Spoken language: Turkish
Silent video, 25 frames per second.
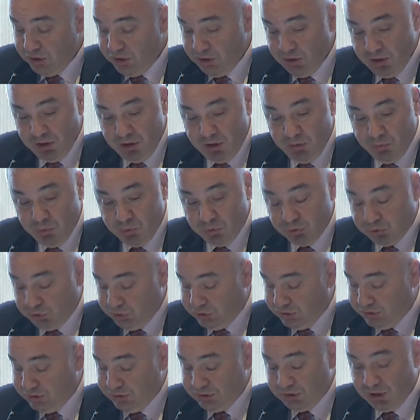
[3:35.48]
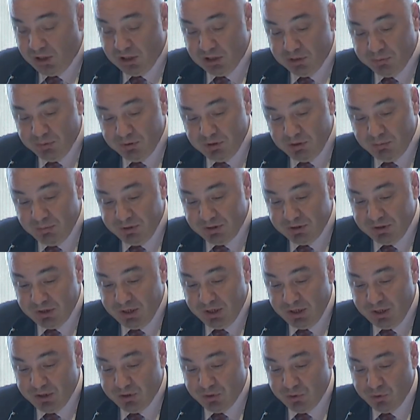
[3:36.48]
E, bunu sıkı takip edilmesi
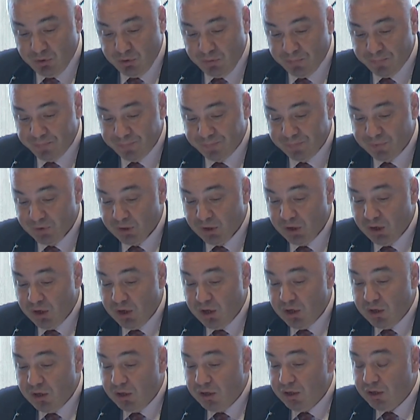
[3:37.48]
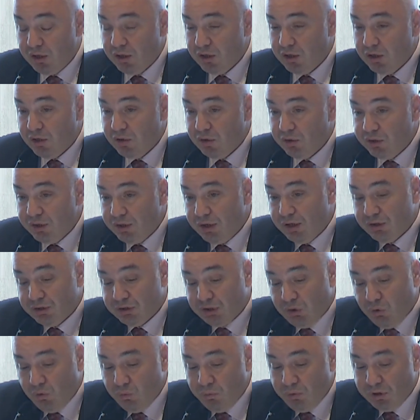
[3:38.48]
gerekiyor. E, yine
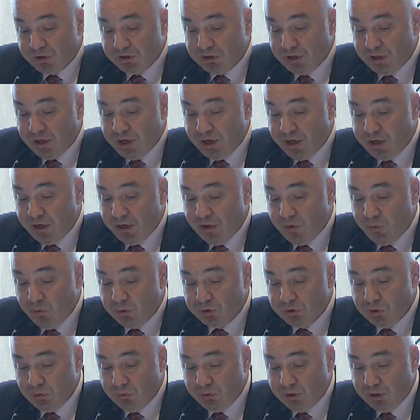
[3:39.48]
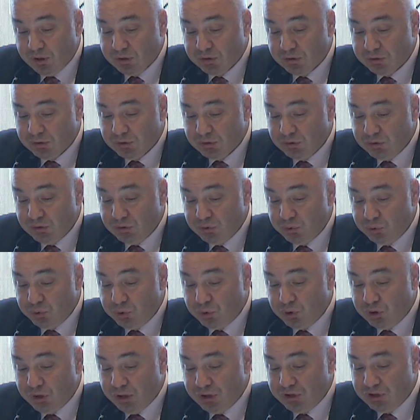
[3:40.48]
savunma sanayine özel olarak e,
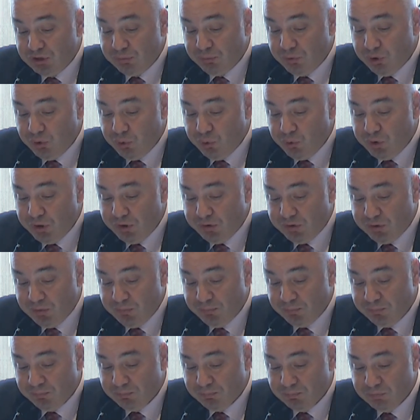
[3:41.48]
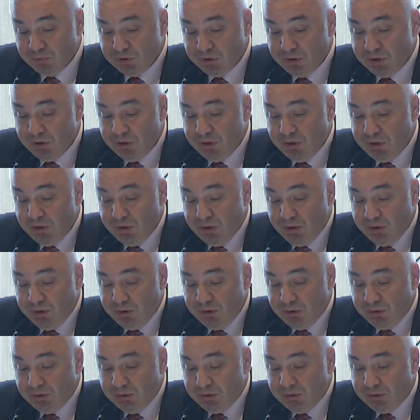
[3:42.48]
düşük hacimli üretim
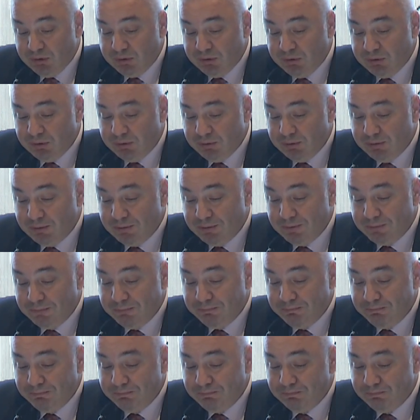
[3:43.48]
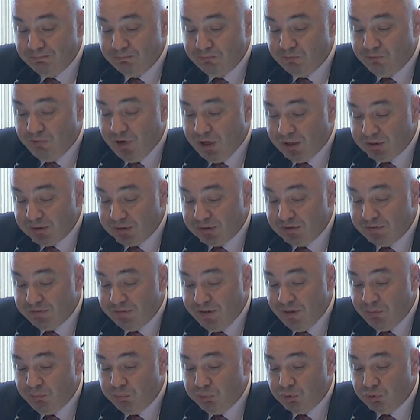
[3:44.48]
e, var
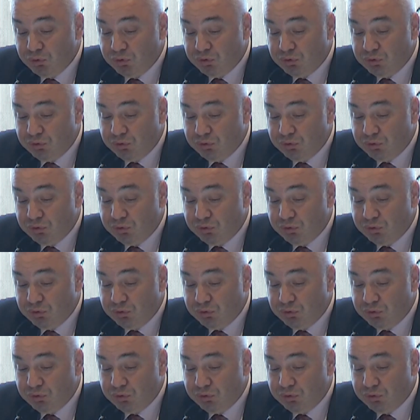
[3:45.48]
ve bu